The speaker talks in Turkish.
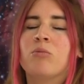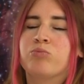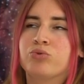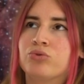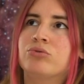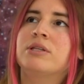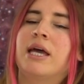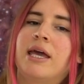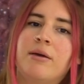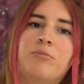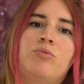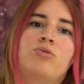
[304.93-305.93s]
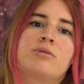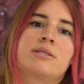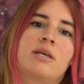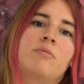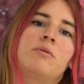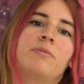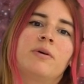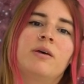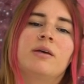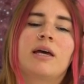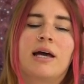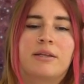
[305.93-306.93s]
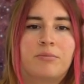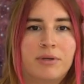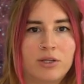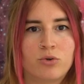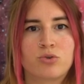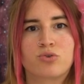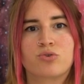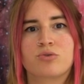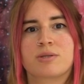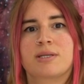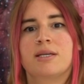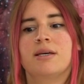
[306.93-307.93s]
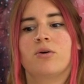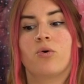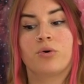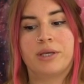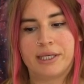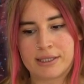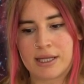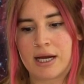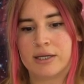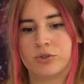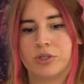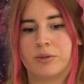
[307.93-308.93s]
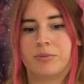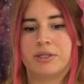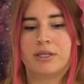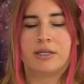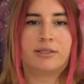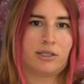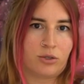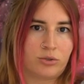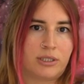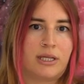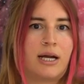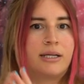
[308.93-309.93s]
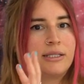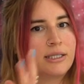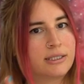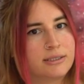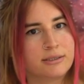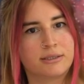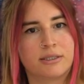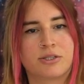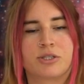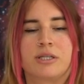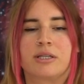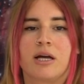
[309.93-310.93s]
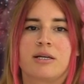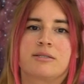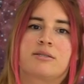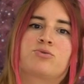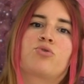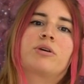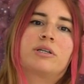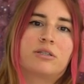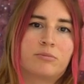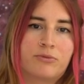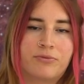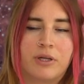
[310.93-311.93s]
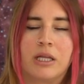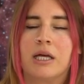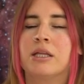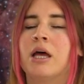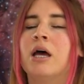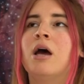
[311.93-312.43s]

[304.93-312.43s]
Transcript: Bunun da en büyük sebebi yani biliyorsunuz ki o Hitler döneminde hani Yahudiler yakıldı işte Nazi soykırımı falan.